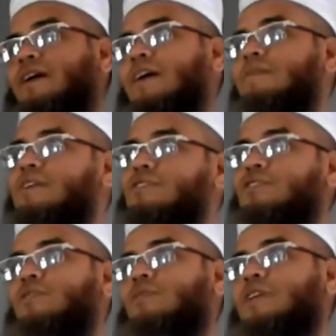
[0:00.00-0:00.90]
আমার
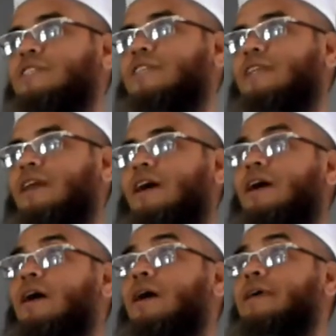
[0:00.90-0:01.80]
রসুল বলেছেন
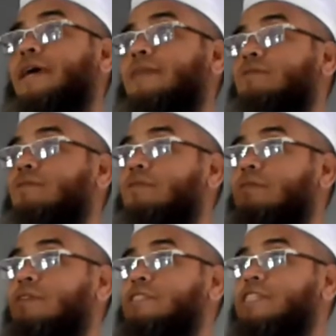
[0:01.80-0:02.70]
লায়াদ
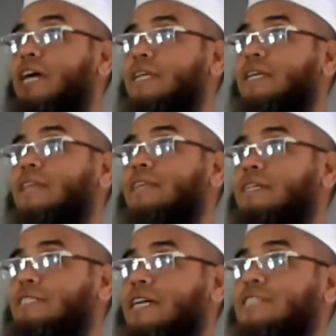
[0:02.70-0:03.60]
খুলুন
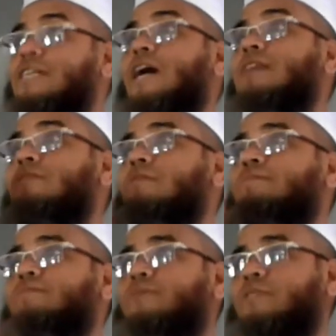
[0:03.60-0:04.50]
জান্নাতা
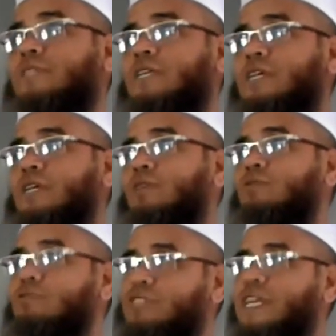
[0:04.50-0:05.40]
জাসাদন
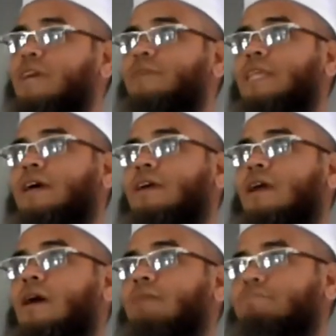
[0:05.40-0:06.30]
গজিয়াবিল
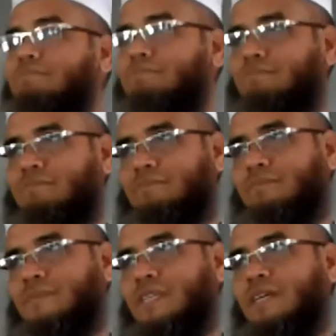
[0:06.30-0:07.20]
হারাম
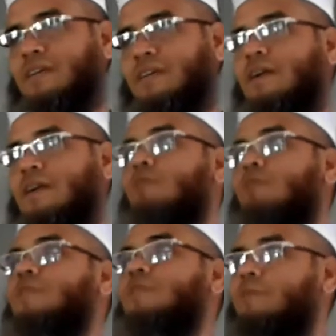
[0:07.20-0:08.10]

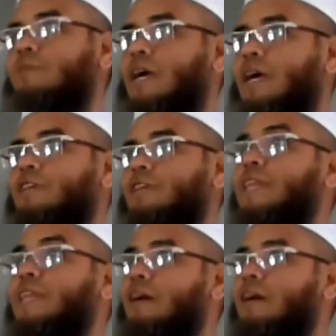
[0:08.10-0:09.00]
রাহু তাবারানি
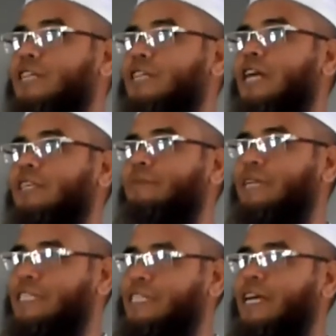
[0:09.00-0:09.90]
ফিল আউসাতিব
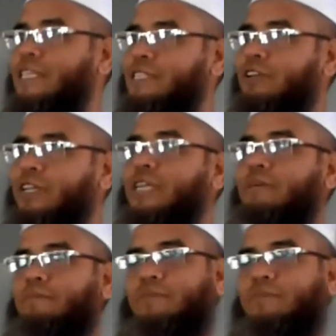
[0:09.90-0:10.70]
ইসনাদি সাহিব